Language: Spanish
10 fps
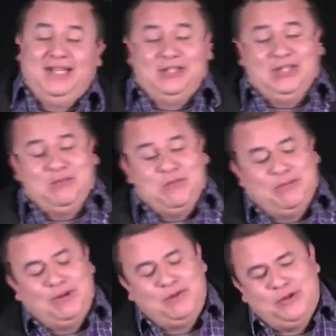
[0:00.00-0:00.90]
La otra vez mi
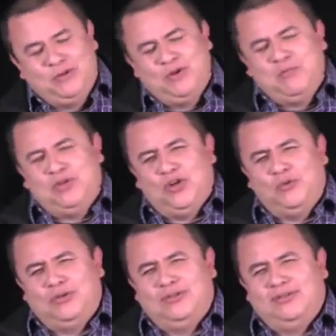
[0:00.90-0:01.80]
mamá vino a uno de mis
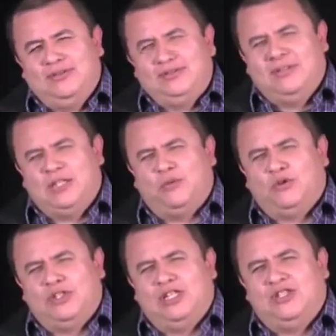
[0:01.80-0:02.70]
shows,
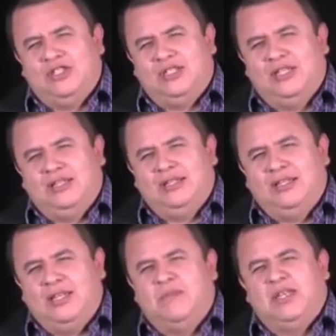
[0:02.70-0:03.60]
escuchó este chiste
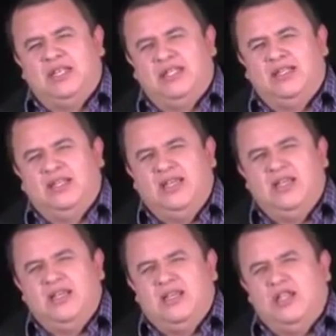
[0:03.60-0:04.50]
y me dice,
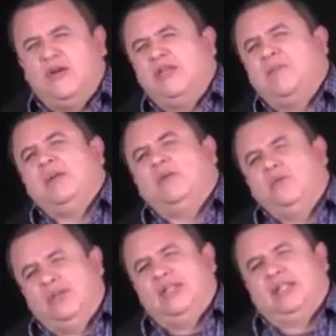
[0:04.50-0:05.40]
y todavía te
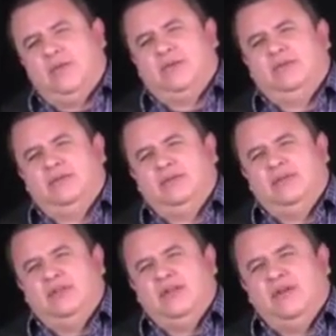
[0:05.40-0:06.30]
preguntas, cabrón,
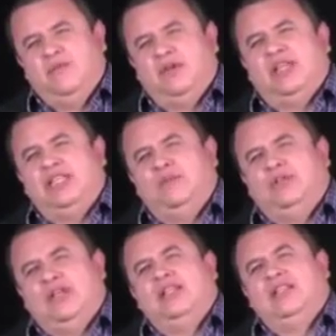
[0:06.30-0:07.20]
¿por qué
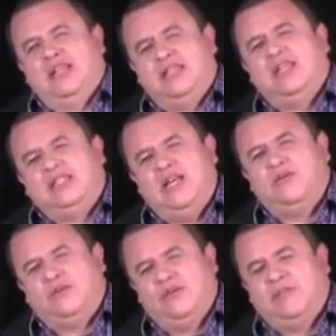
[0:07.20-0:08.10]
llevo 33
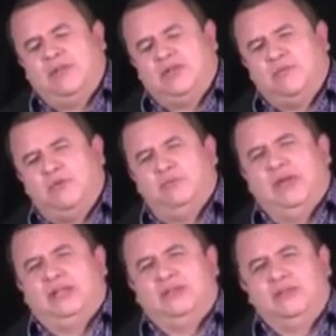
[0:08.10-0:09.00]
años con depresión
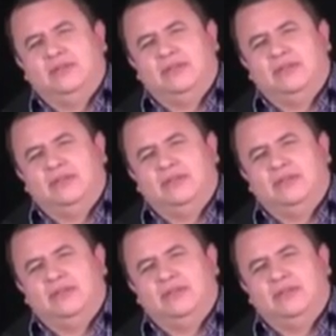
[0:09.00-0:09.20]
postparto?